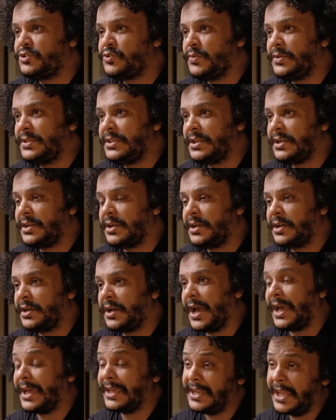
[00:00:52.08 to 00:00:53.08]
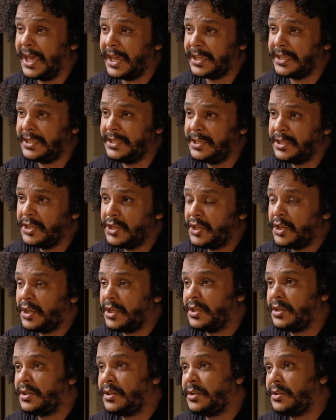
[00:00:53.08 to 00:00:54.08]
شويه اخلاقي
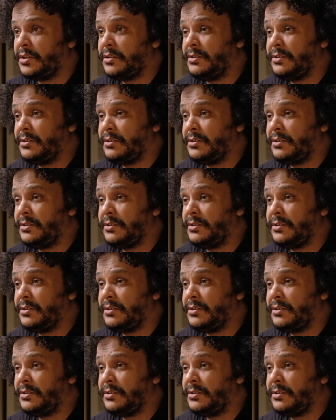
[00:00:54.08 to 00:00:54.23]
آه،